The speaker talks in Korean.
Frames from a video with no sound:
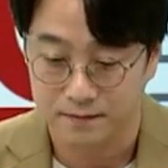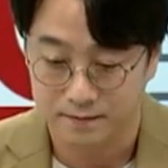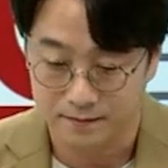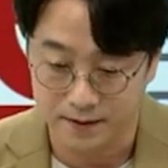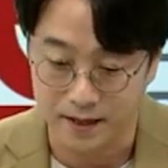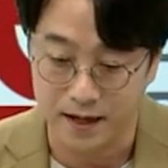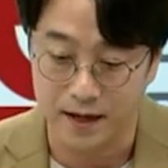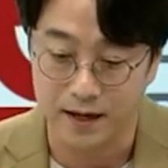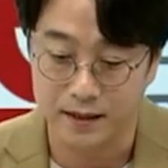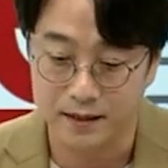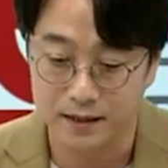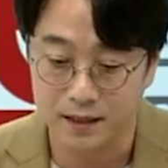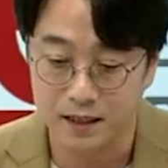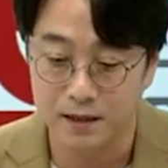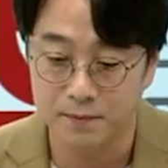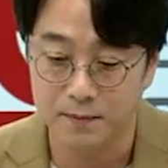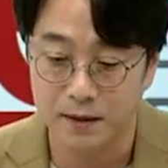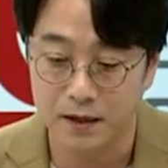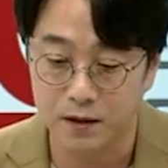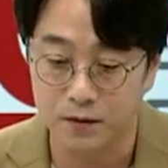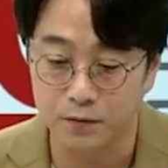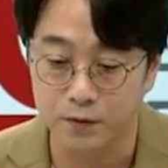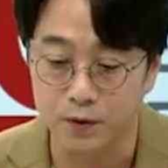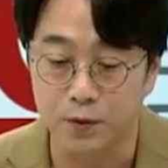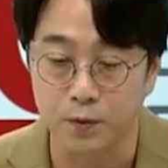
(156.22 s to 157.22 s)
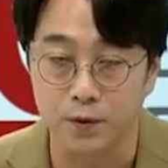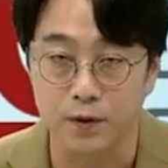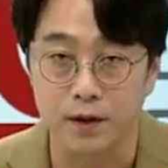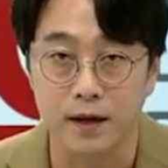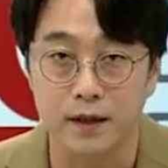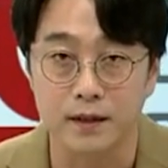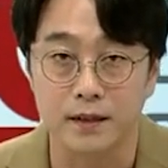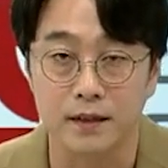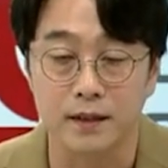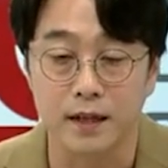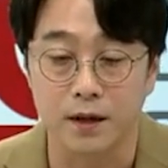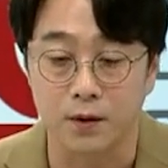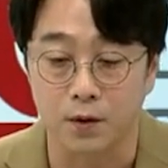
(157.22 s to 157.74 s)
정도요? 네, 7만 원 위로
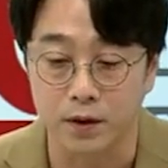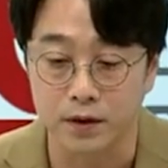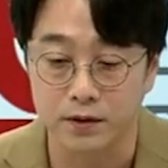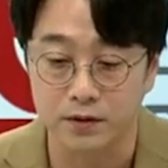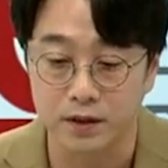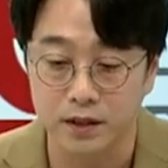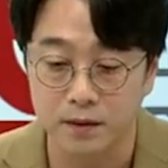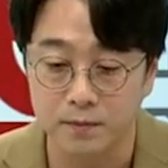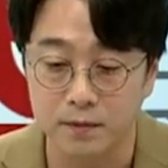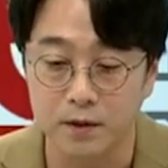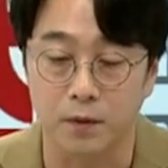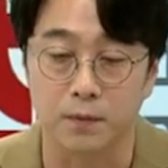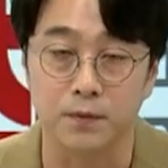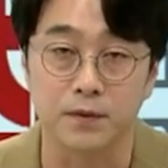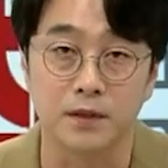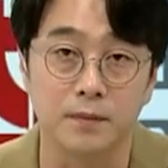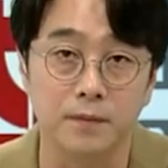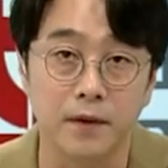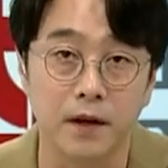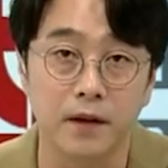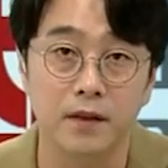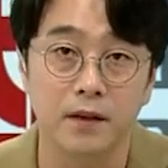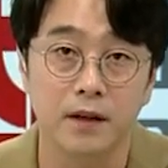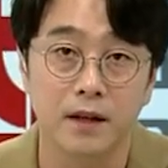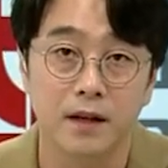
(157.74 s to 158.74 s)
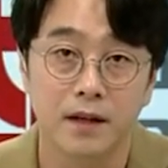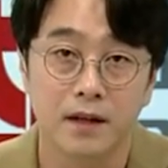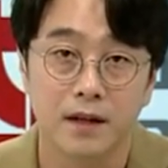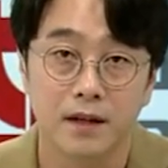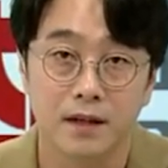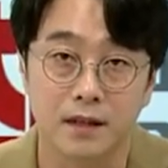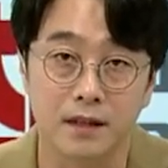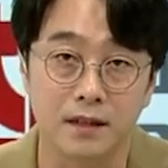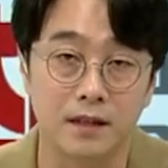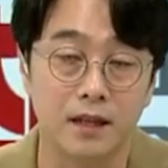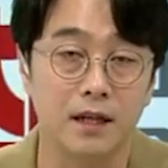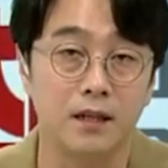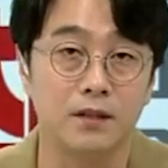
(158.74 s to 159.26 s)
올라왔는데 거기서 힘이 없으면
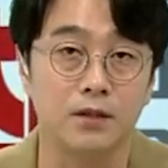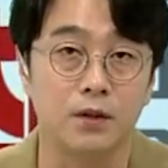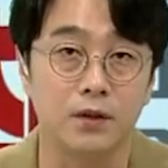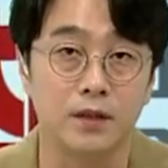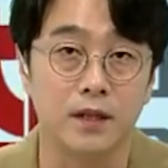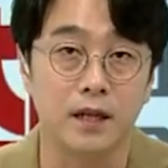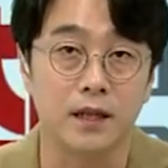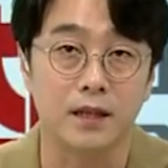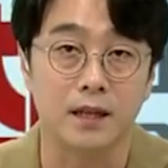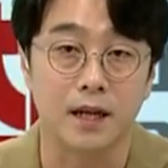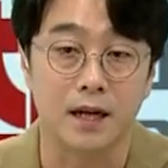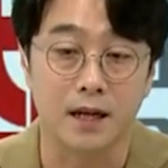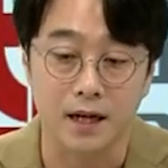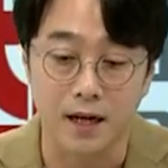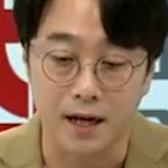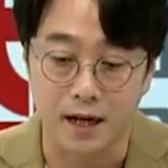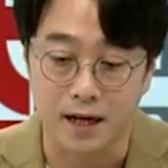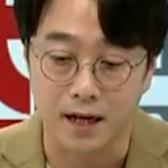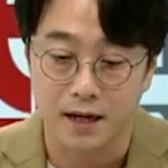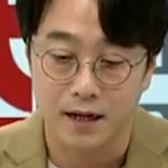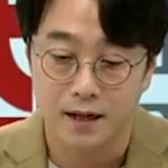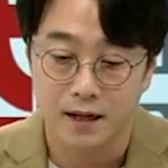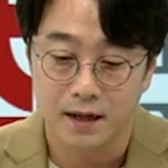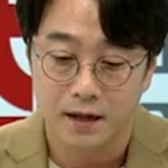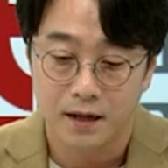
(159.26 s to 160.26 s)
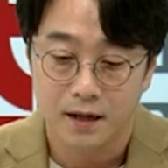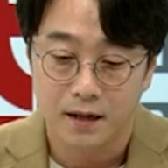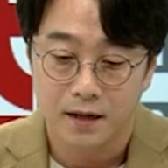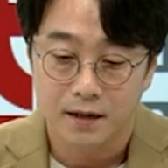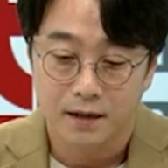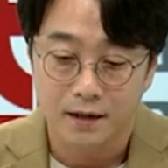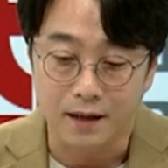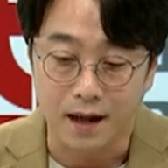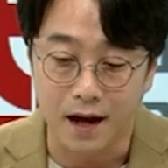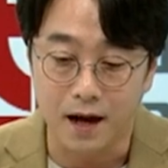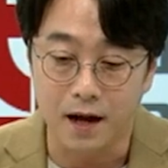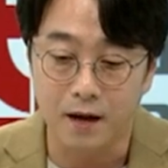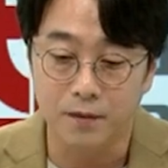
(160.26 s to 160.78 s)
그때는 정리했다가
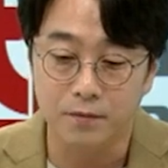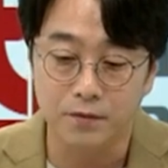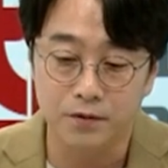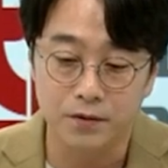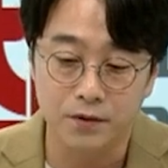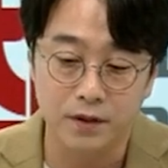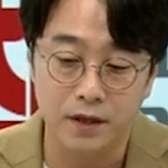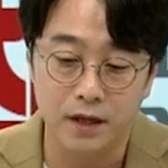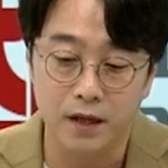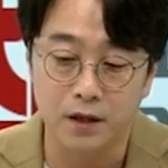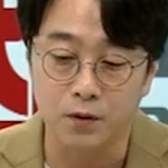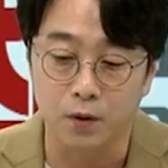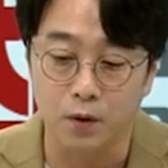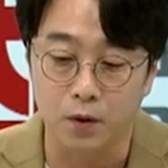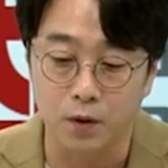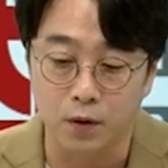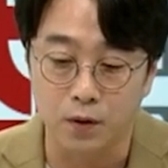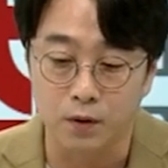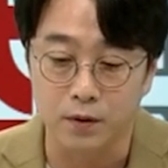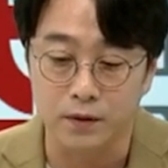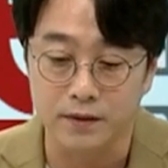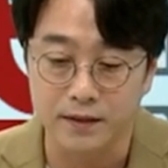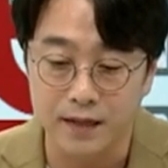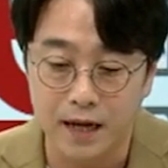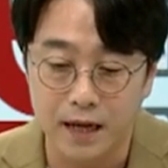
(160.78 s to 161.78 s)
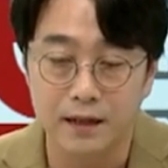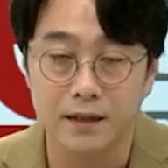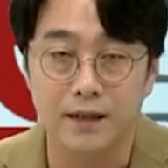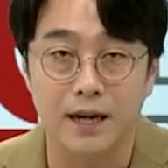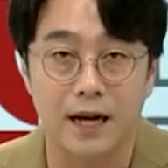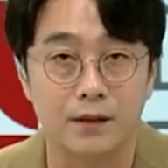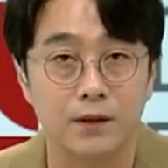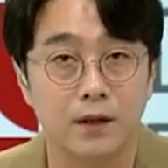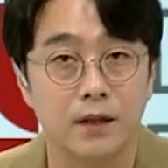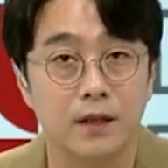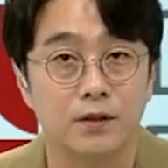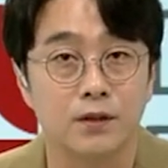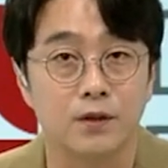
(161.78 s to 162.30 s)
다음 기회에 더 싼
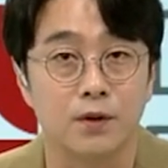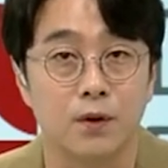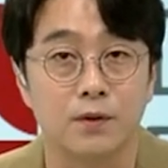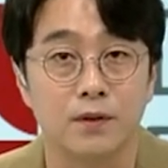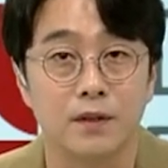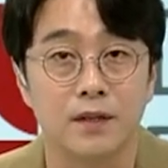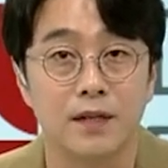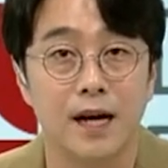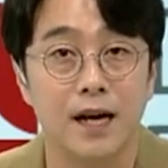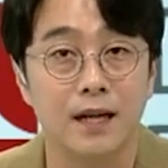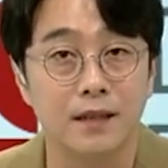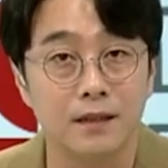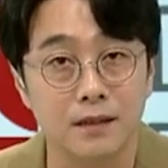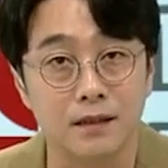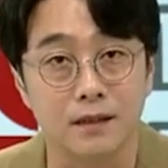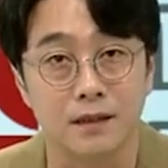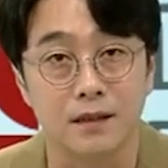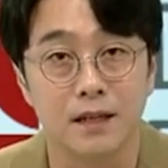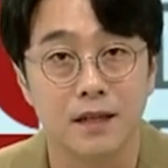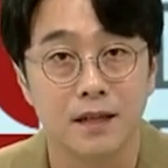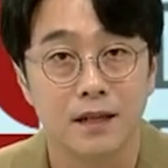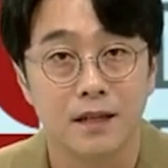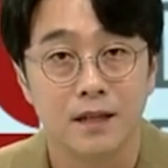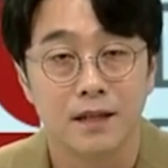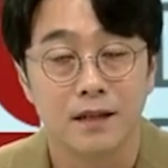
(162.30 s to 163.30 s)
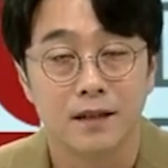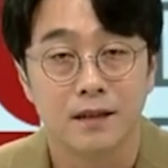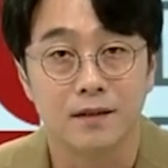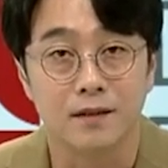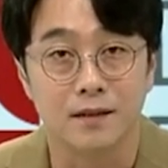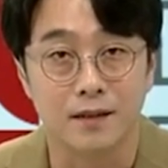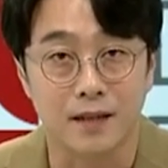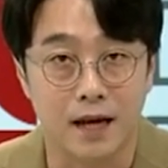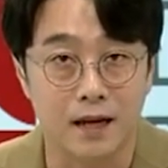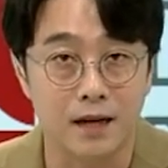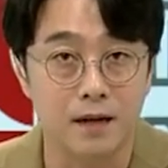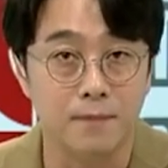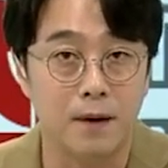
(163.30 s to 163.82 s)
가격에서 접근을 하든
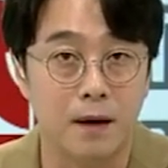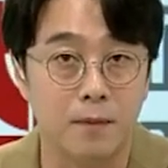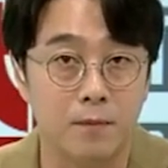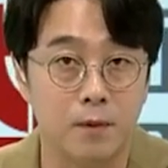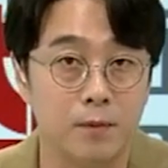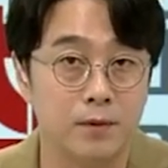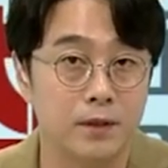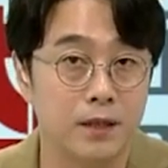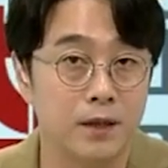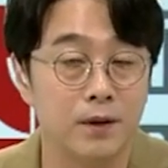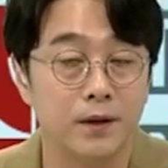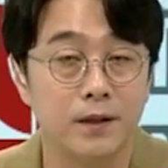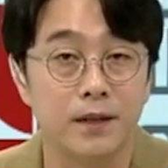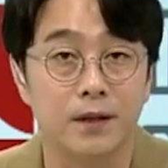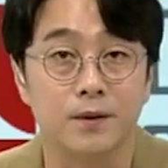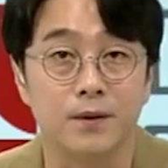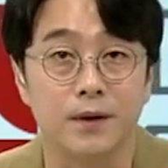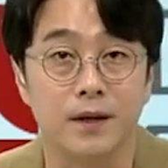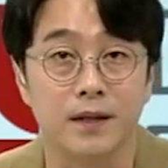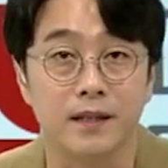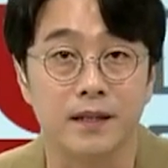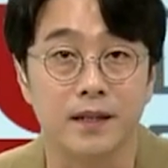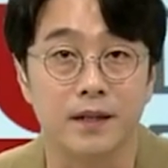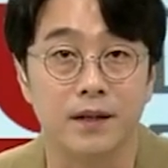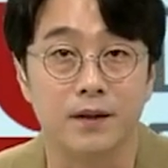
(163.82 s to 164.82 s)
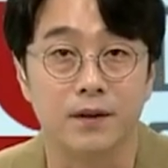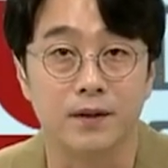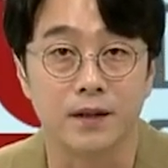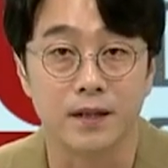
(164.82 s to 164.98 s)
다른 방법을 세워야 될 것 같아요.